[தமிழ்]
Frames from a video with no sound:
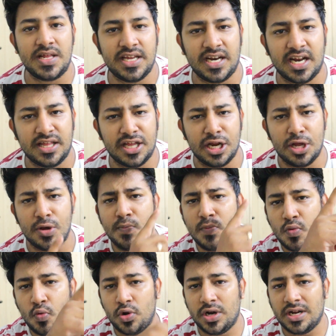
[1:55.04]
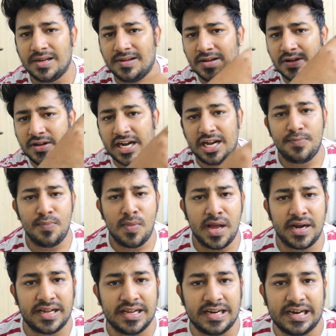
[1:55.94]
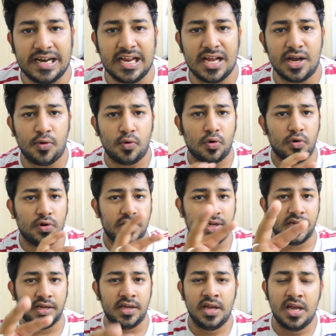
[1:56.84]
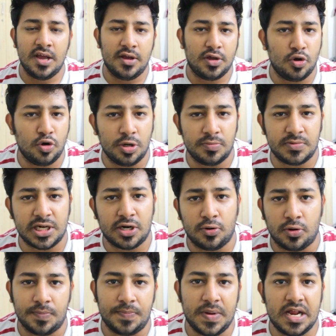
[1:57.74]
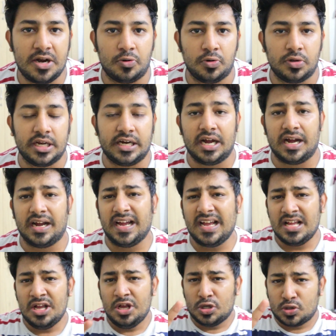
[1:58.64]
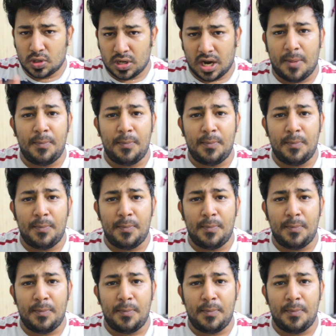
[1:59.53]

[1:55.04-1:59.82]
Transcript: பார்த்தீங்கன்னா தெரியும் ஒரு ரெட் மார்க் இருக்கு இல்லையா அவங்க ஒரு யூடியூப் சேனலோட பேர் கொடுத்துருக்காங்க ஸோ